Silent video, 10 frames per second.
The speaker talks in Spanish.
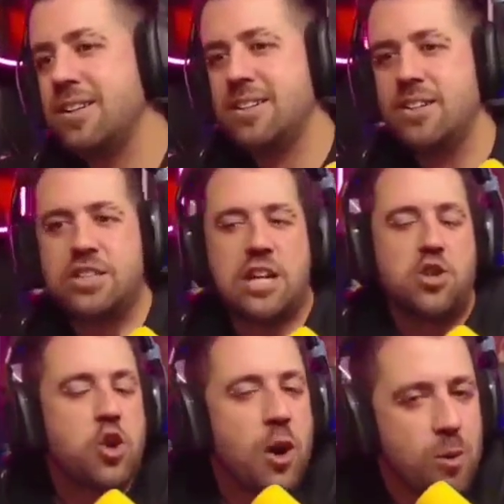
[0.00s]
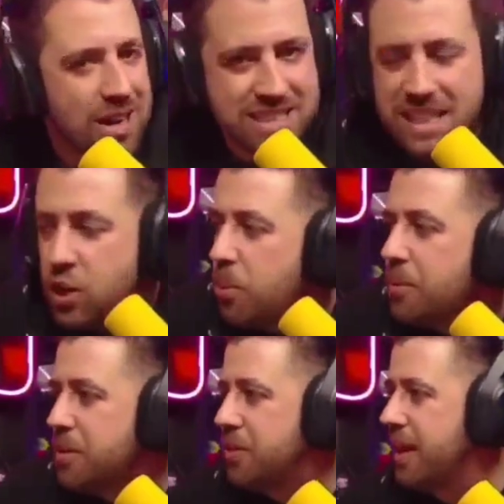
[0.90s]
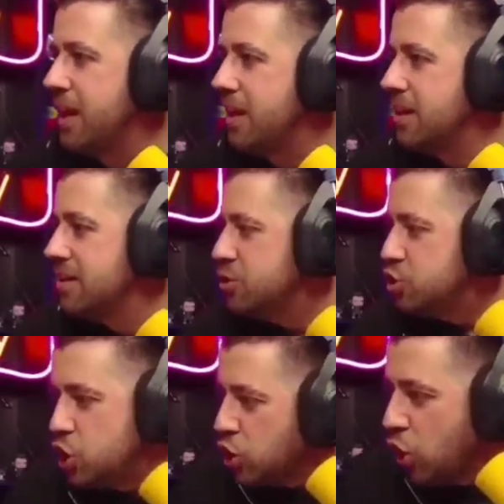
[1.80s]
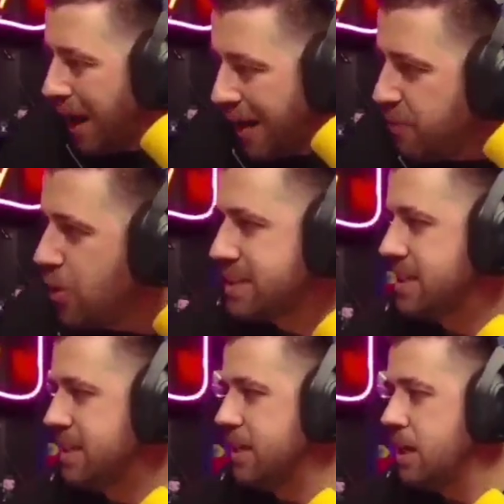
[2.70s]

o sea, yo no hablo así como dice él. Yo no hablo así.